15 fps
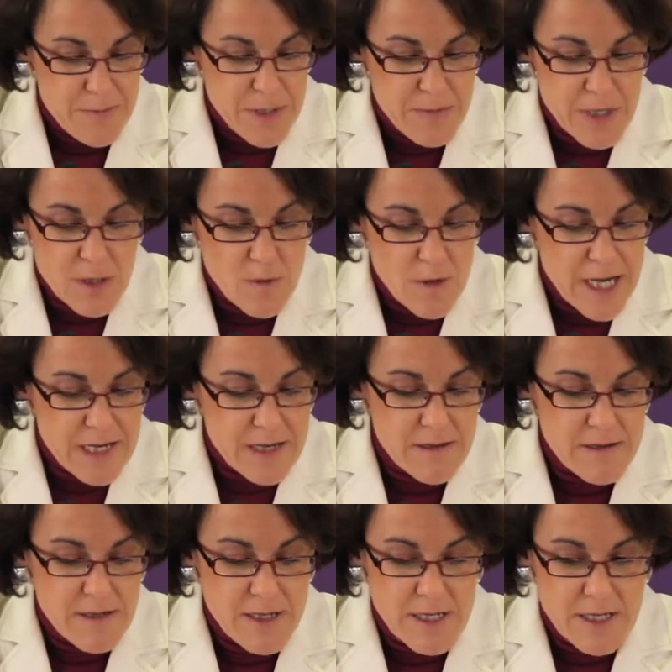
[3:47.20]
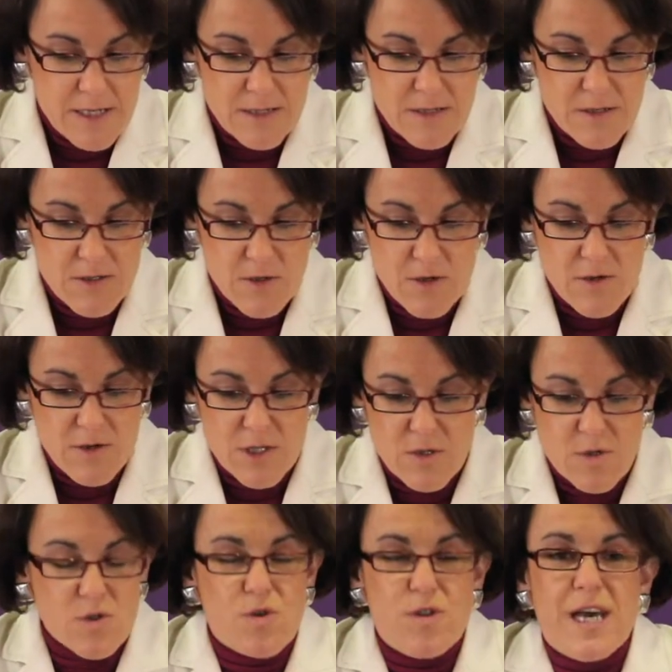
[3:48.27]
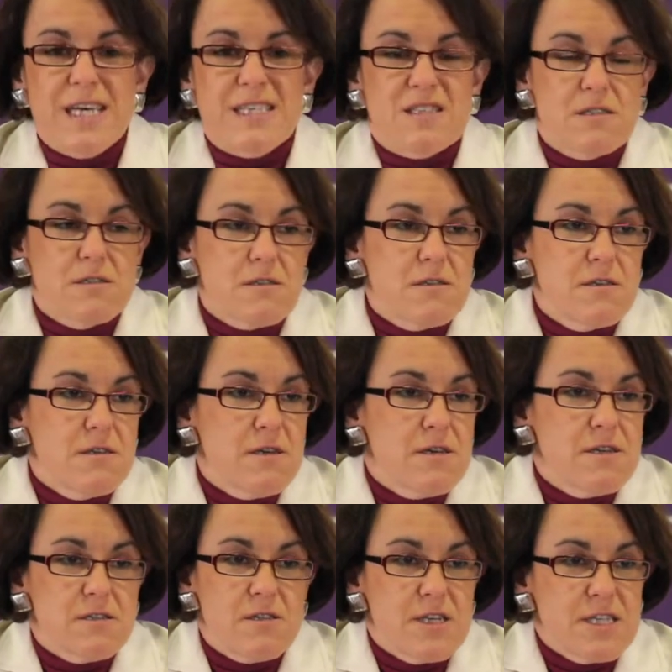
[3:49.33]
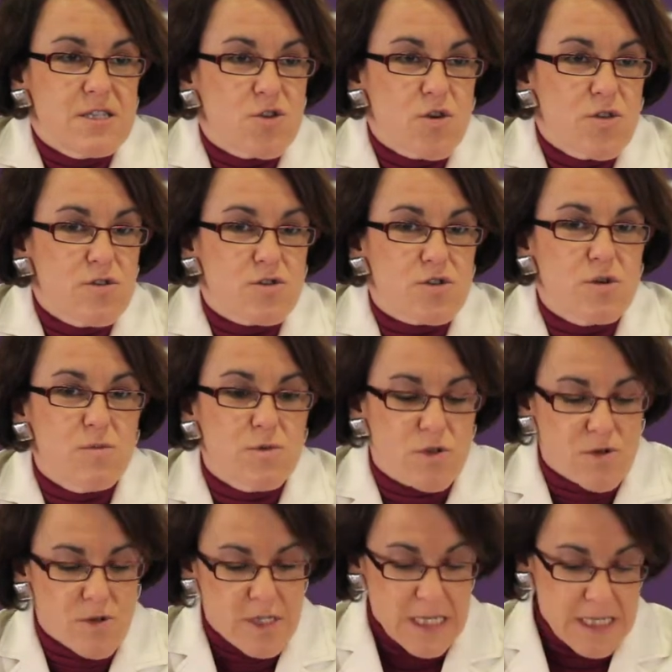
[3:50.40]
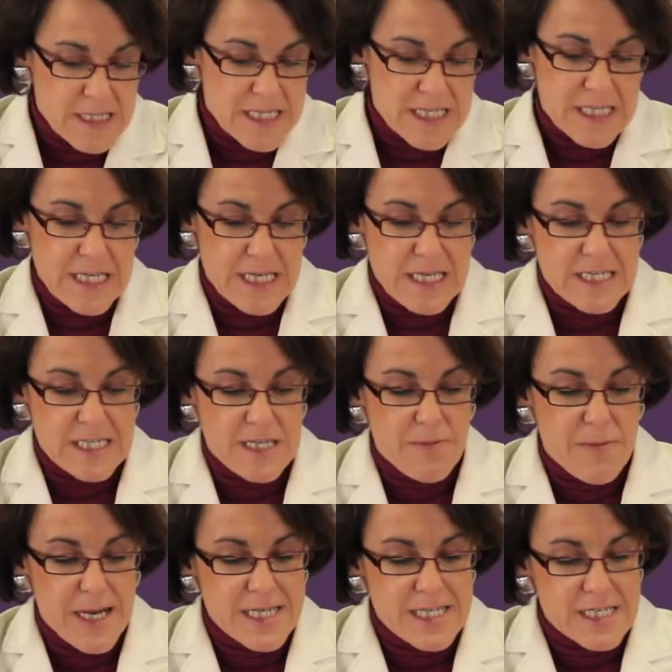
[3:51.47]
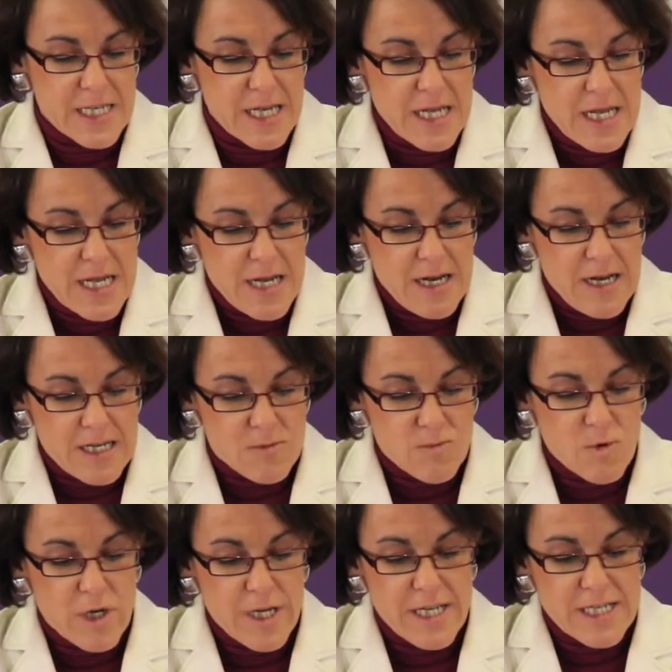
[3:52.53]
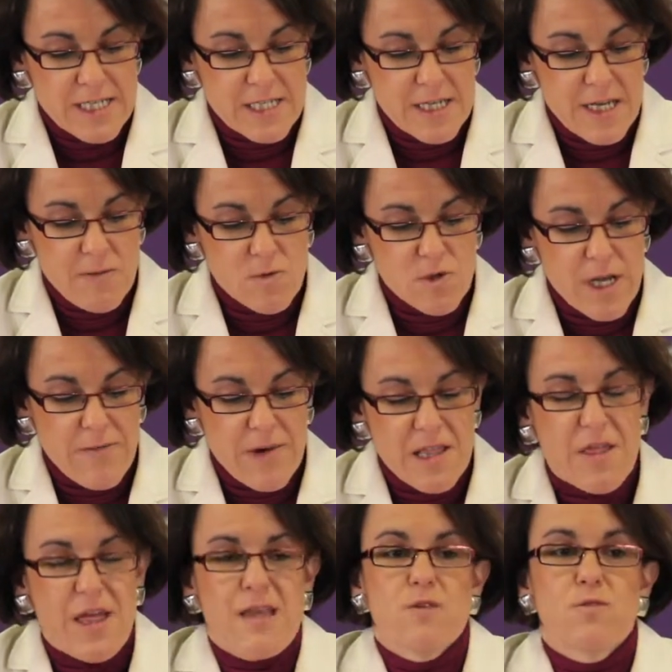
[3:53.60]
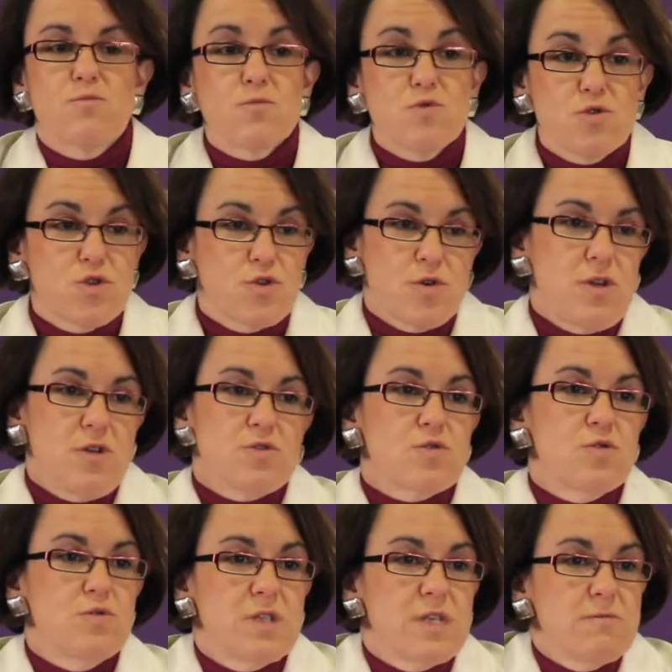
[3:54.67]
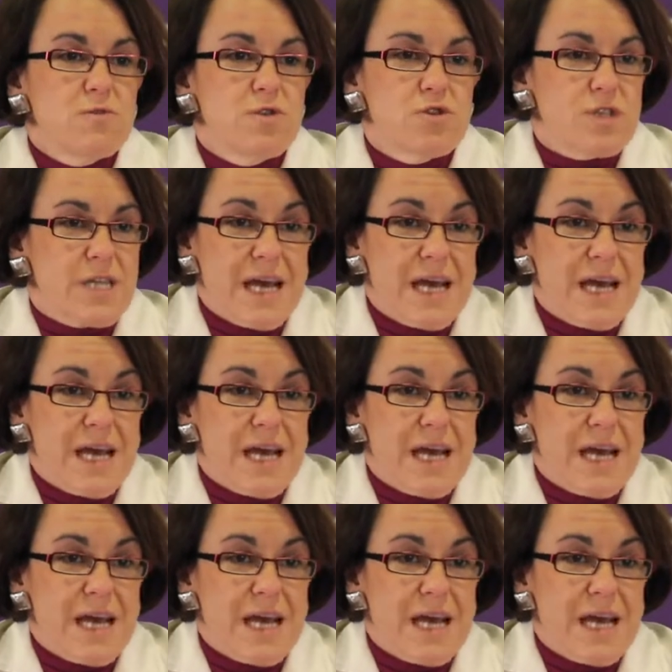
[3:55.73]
primer lugar, eh, yo creo que todas eh, y todos somos conscientes de que en este país las mujeres hemos avanzado mucho en los últimos